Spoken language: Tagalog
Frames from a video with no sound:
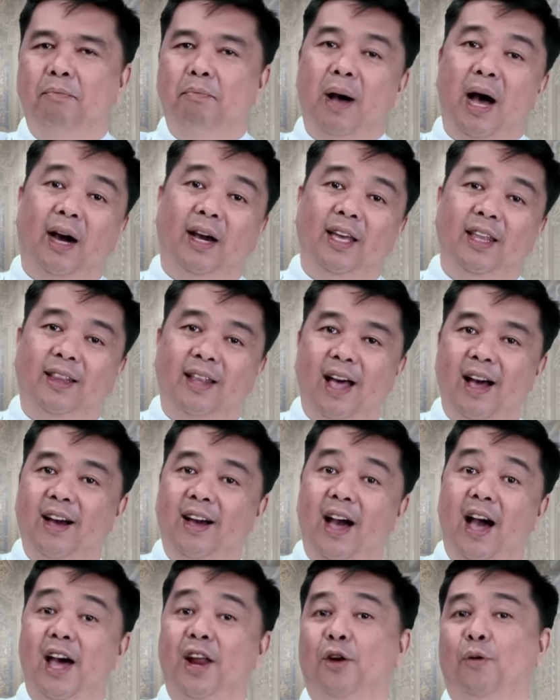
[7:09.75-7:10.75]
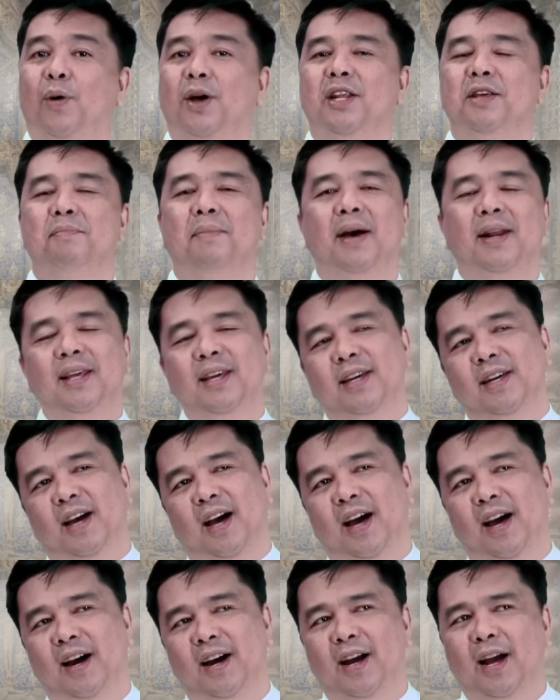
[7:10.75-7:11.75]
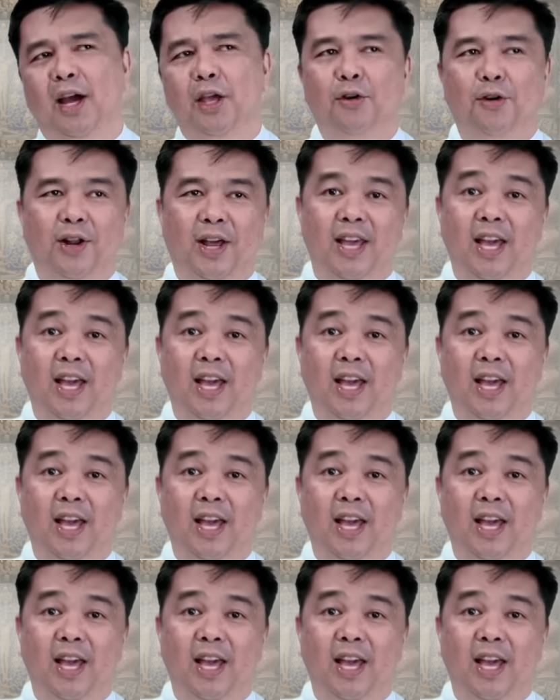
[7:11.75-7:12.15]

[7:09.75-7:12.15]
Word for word: bakit ang kaarawan ni Maria ngayon